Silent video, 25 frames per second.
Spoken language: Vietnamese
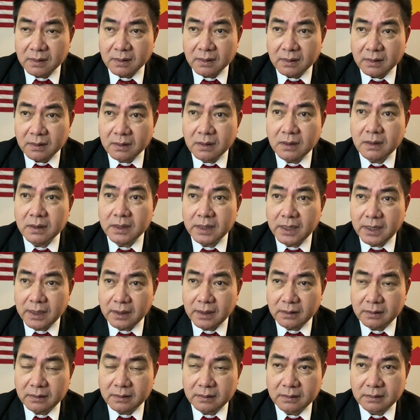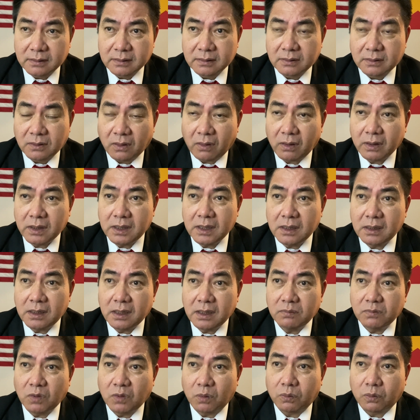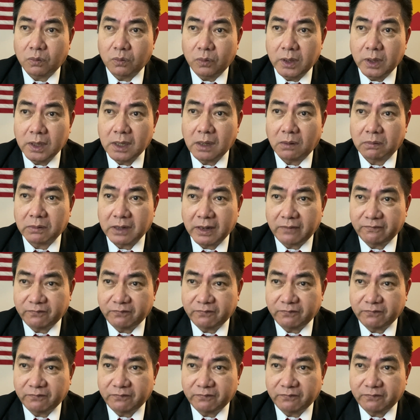Đương nhiên, nói như Linh Mục Nguyễn Ngọc Nam